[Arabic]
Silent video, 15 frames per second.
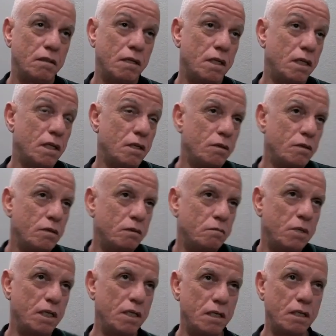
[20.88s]
انا نظن
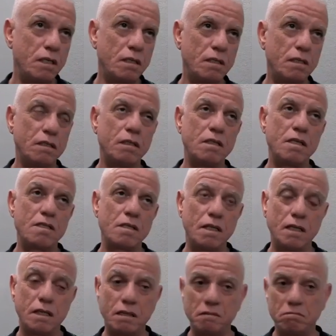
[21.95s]
باللي
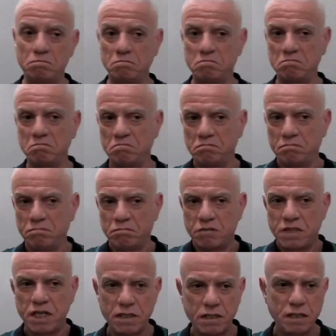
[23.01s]
الجزائر
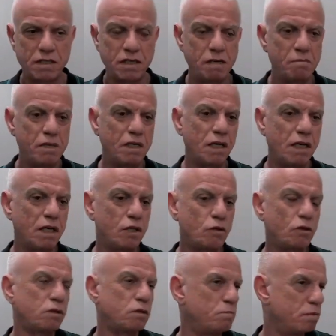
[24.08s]
مشات الجميع راهي
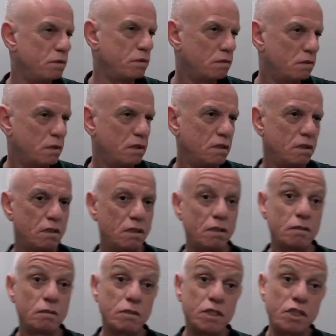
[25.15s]
قطب
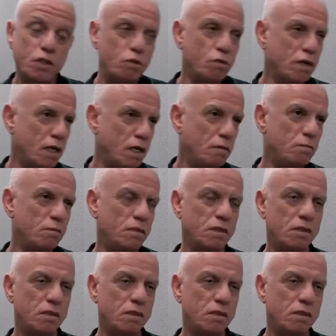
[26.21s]
جد هام